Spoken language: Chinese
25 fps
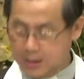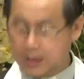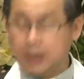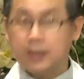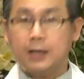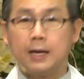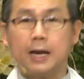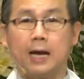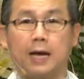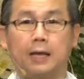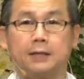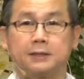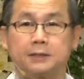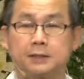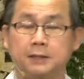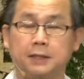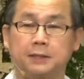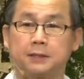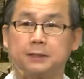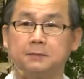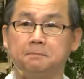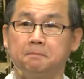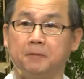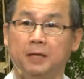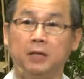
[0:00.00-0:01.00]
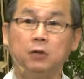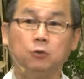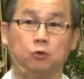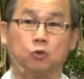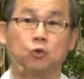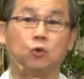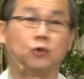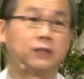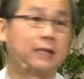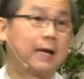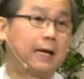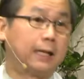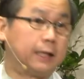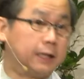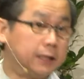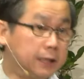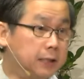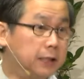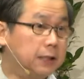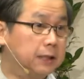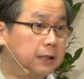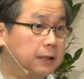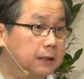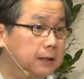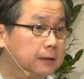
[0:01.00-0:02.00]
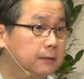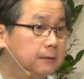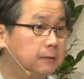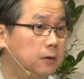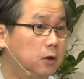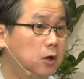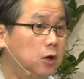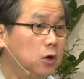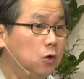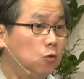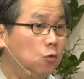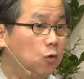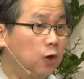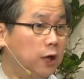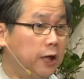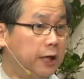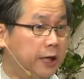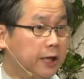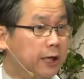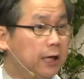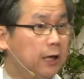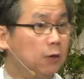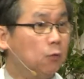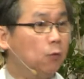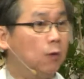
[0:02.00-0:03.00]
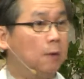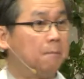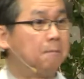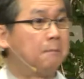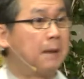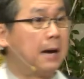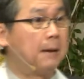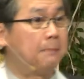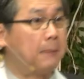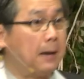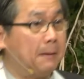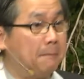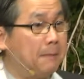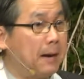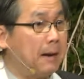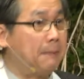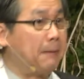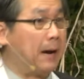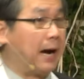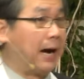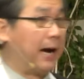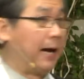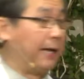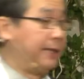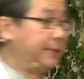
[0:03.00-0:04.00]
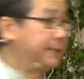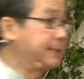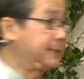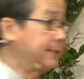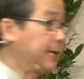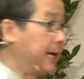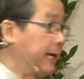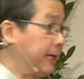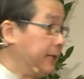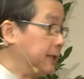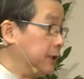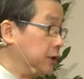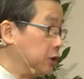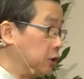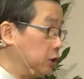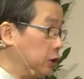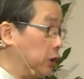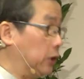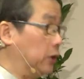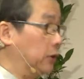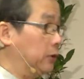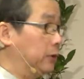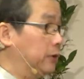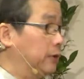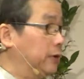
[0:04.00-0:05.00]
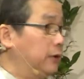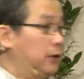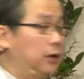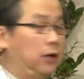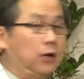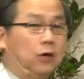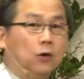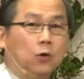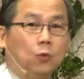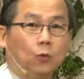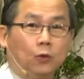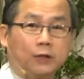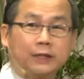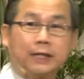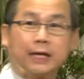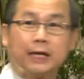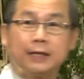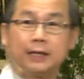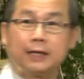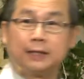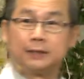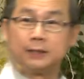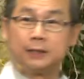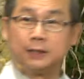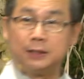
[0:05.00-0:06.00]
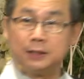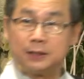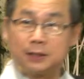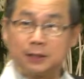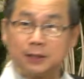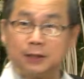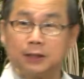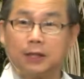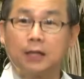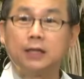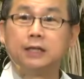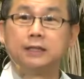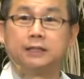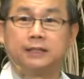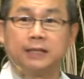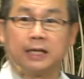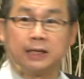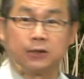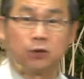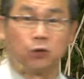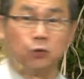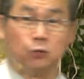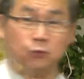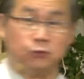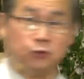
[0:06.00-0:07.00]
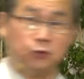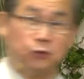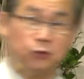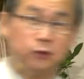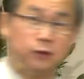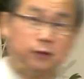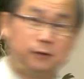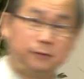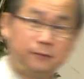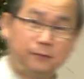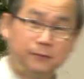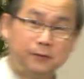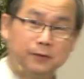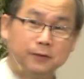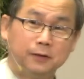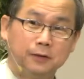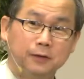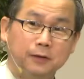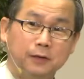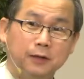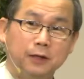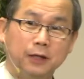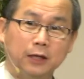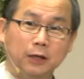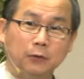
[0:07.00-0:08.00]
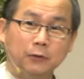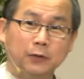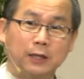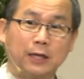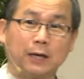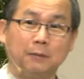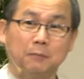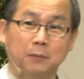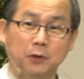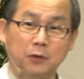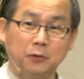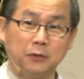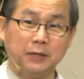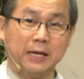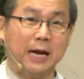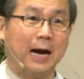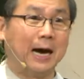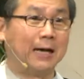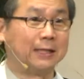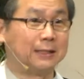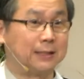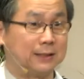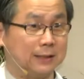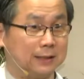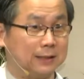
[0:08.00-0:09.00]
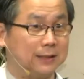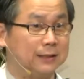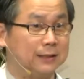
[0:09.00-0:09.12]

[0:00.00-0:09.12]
那这是没有多大的意义。我宁可我爸爸妈妈还在的时候，我带他去吃客家豆腐，因为他没有牙齿。